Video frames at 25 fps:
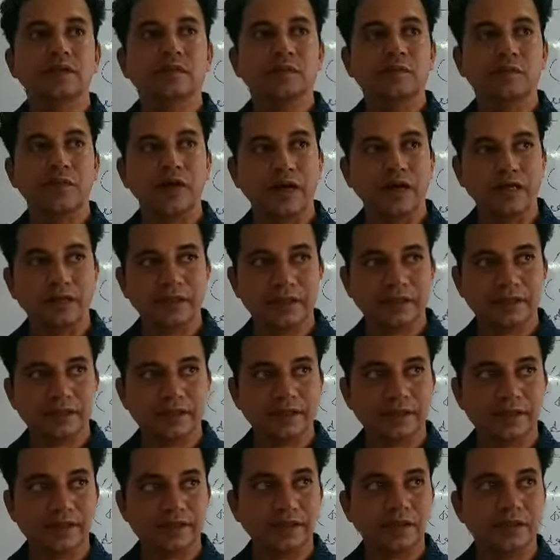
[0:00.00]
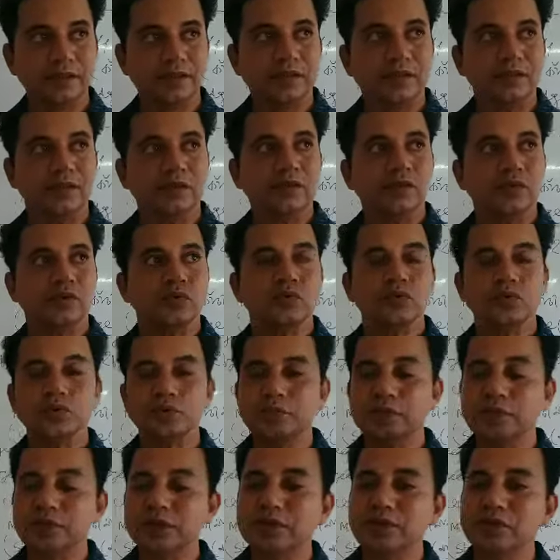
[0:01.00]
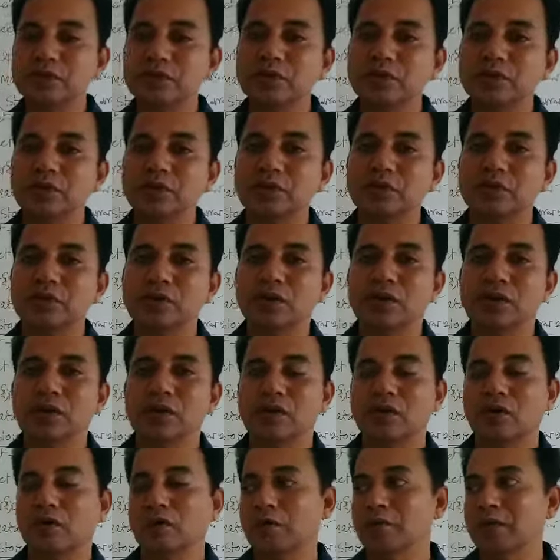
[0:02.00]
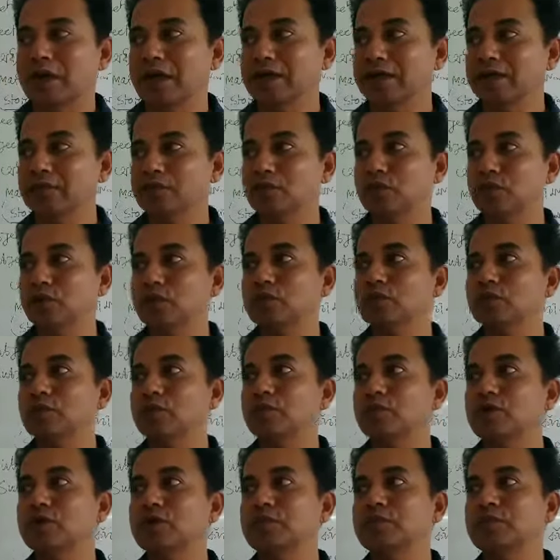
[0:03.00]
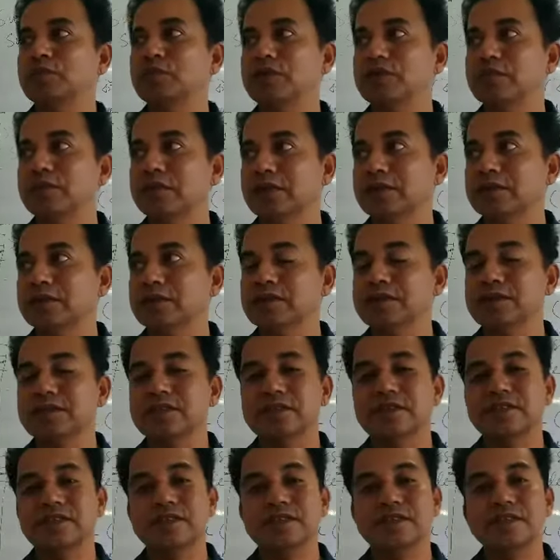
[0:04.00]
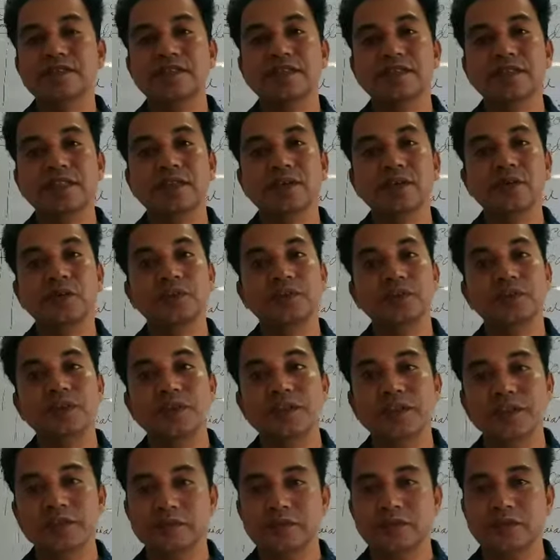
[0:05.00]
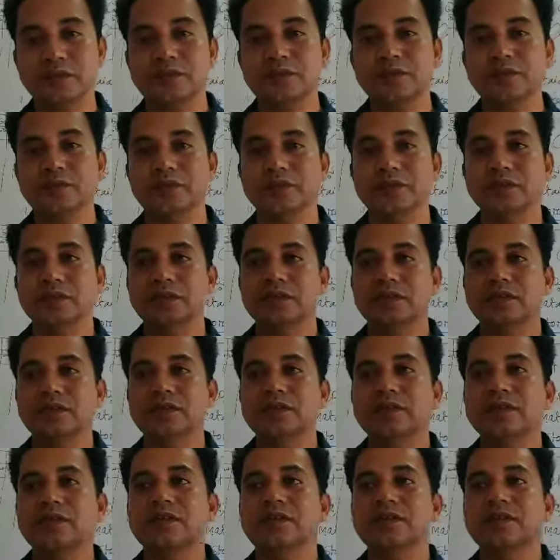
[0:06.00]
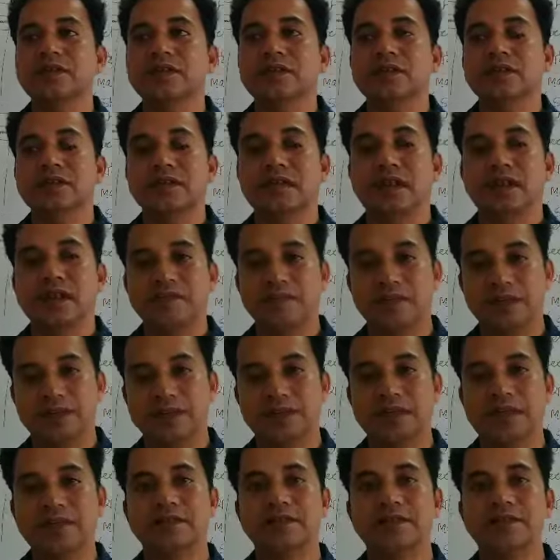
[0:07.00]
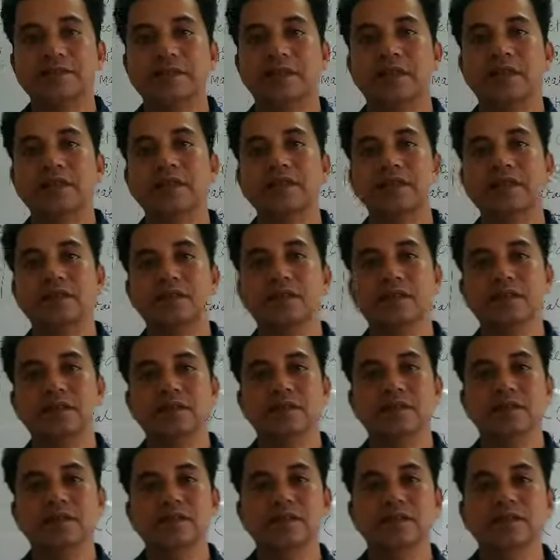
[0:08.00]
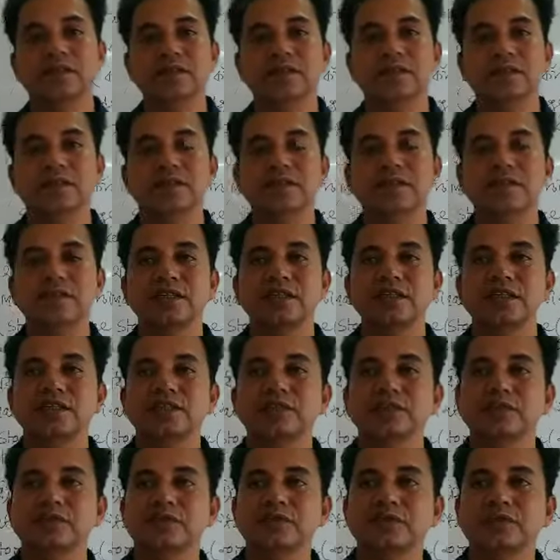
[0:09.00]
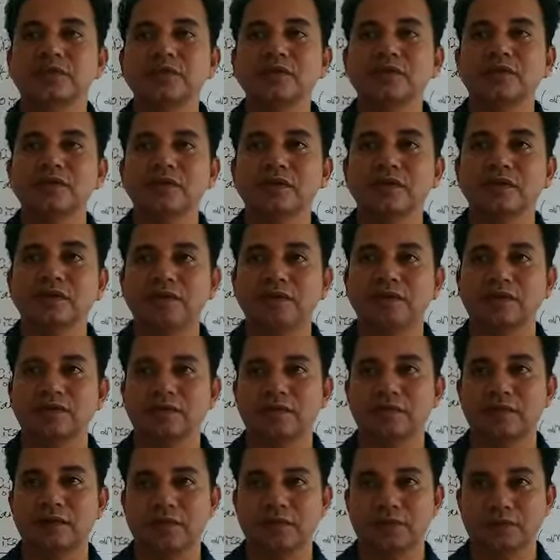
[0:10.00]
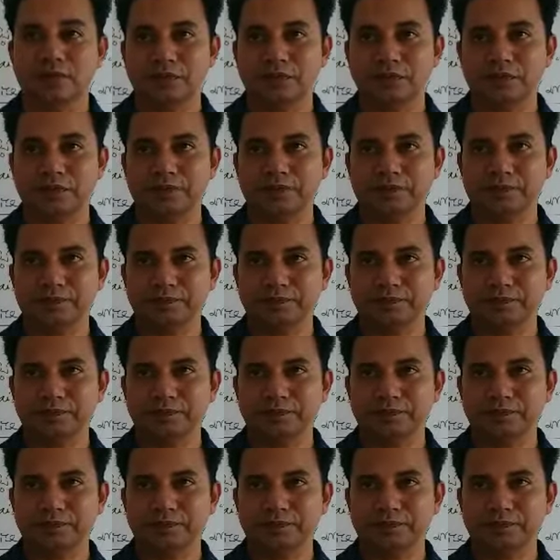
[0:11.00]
মালের উদ্বৃত্ত ও মালের মোট মূল্যের পরিমাণ যে খতিয়ানের মাধ্যমে আমরা জানতে পারি সেটি হচ্ছিল মাল খতিয়ান